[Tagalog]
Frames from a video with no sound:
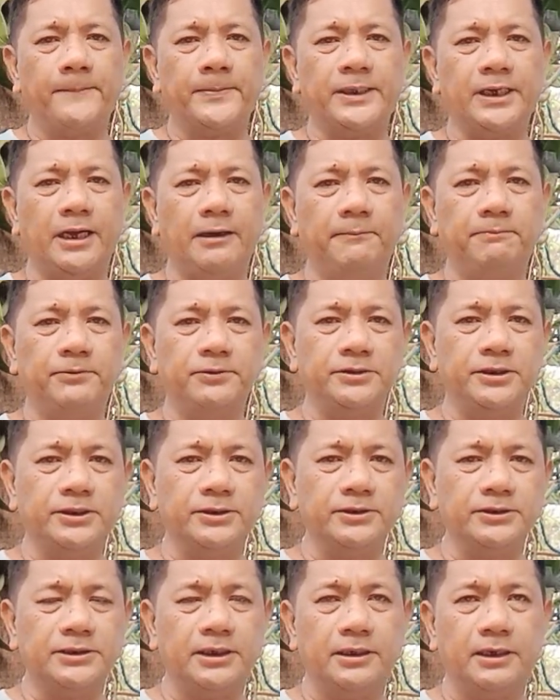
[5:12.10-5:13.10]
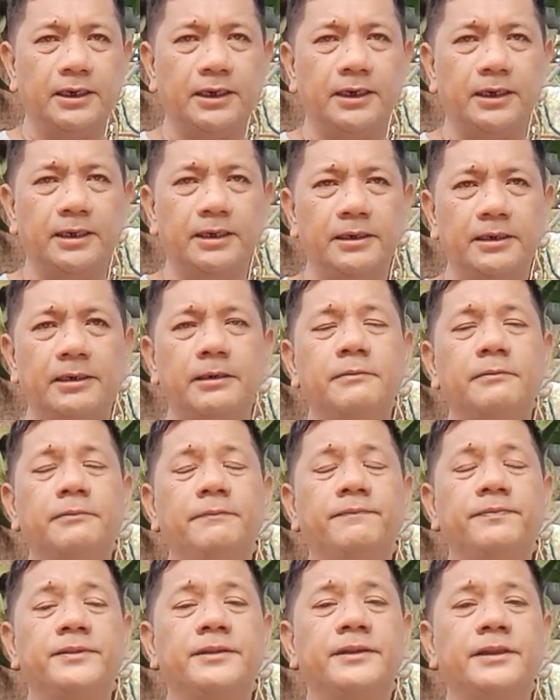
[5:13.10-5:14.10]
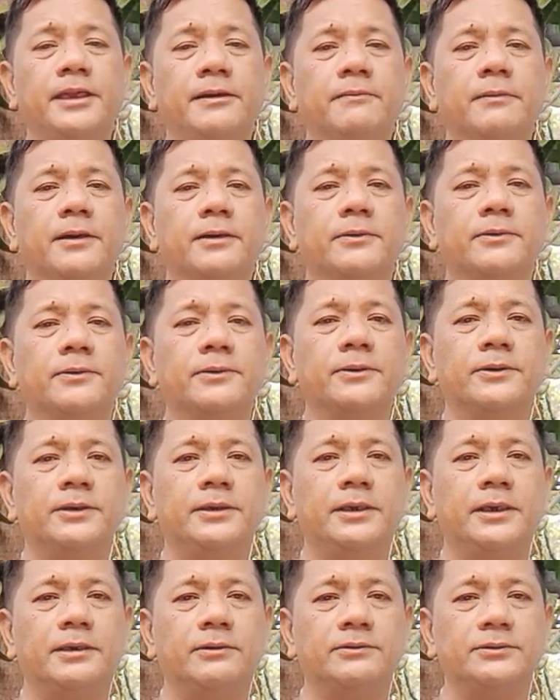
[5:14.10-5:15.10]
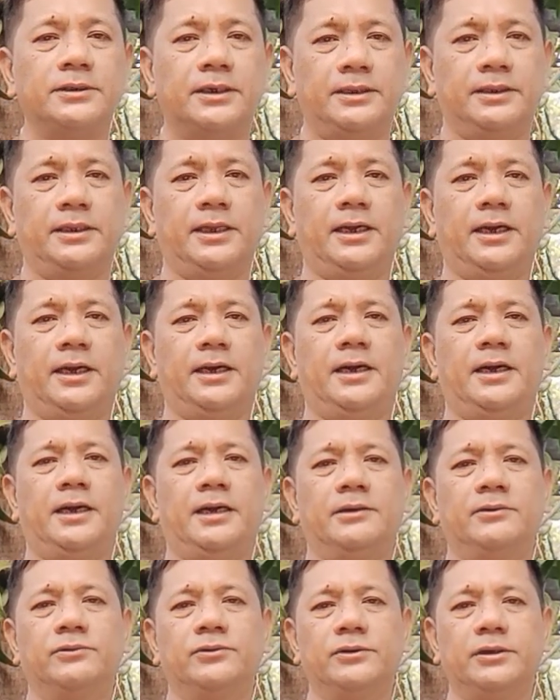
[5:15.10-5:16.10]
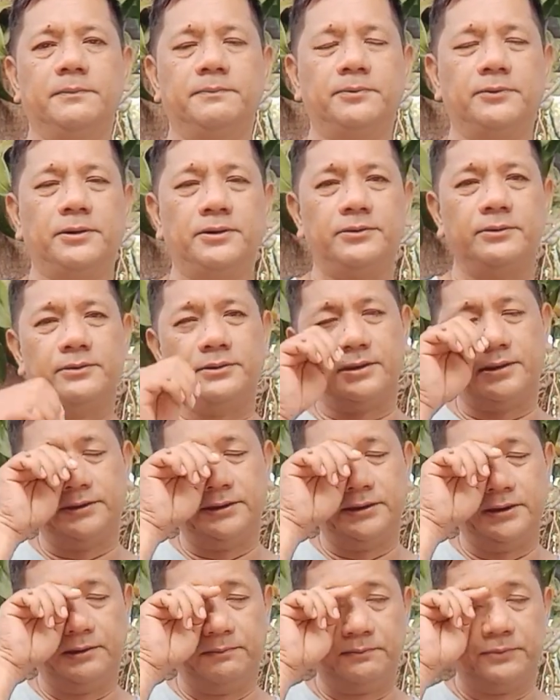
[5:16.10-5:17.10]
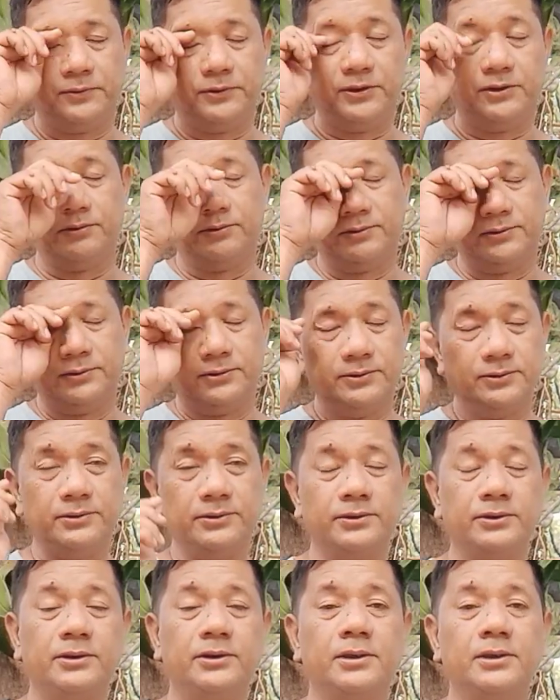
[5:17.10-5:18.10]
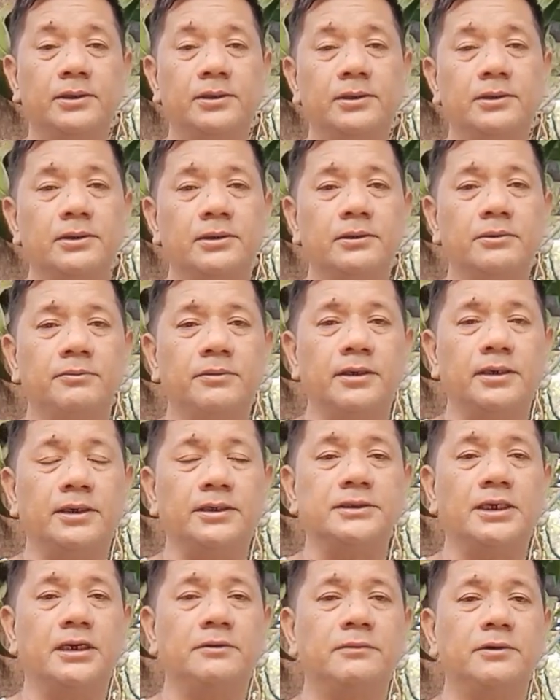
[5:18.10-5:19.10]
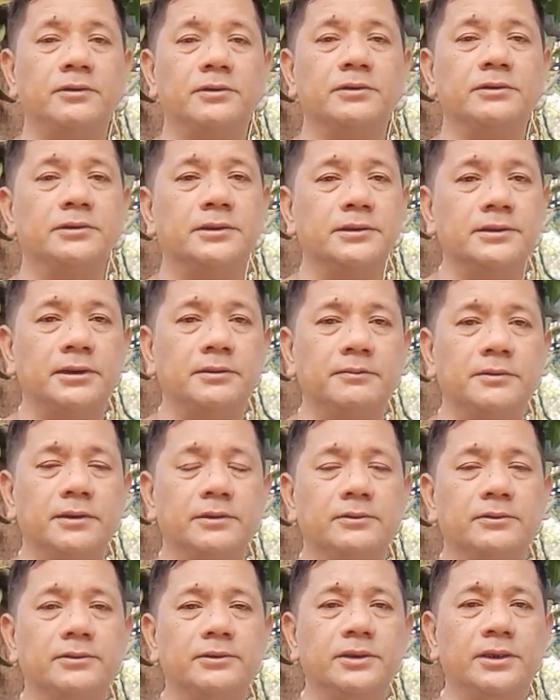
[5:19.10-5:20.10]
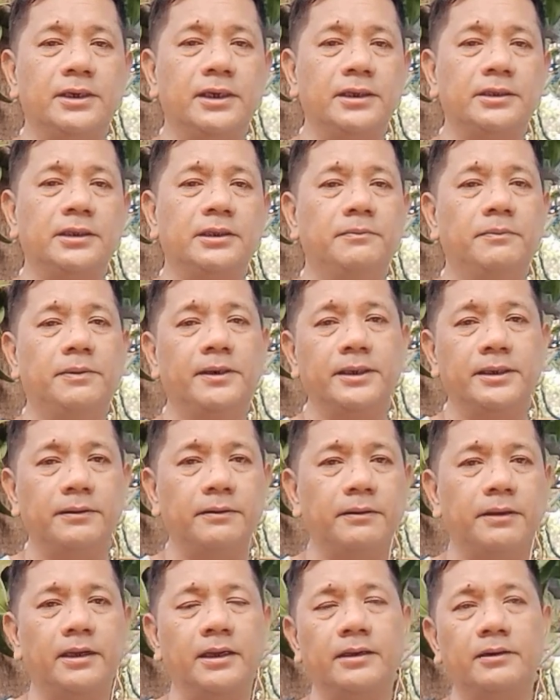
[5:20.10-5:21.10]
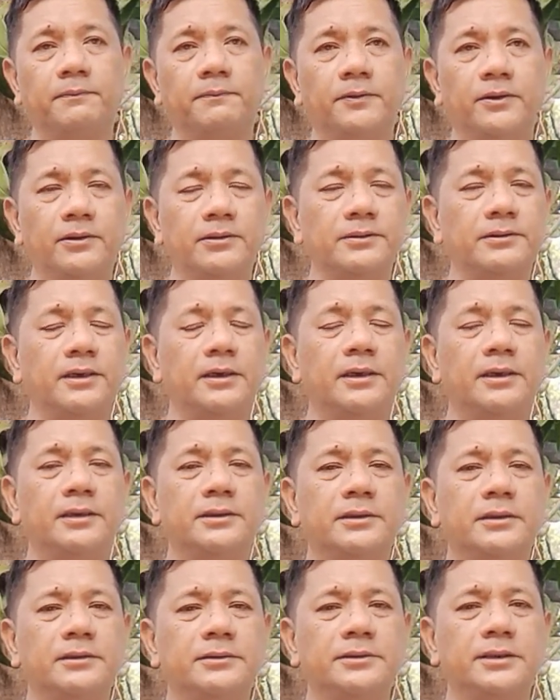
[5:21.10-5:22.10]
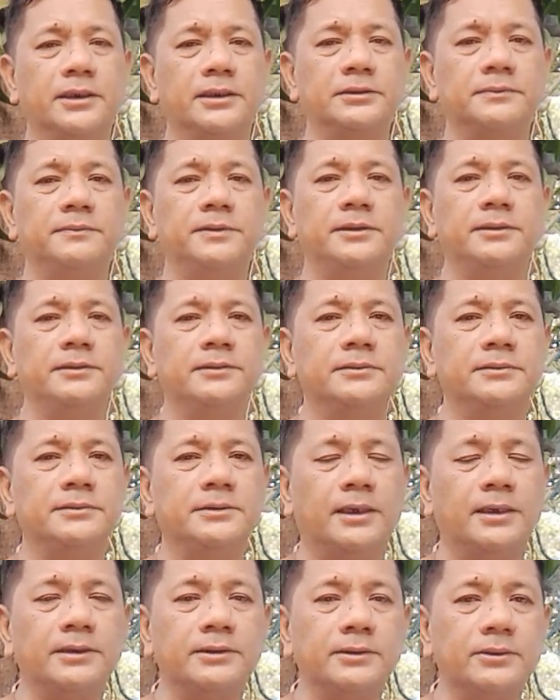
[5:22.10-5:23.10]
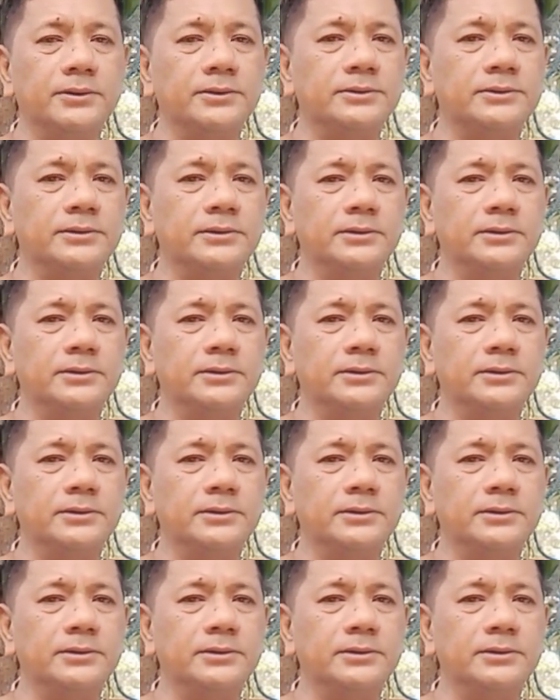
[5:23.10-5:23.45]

Tsaka po dito sa Team Hagunoy na kung saan taga Hagunoy po ako. Andiyan po yung mga kasama ko sa team Hagiunay headed by ano po uh, Jasmine Santos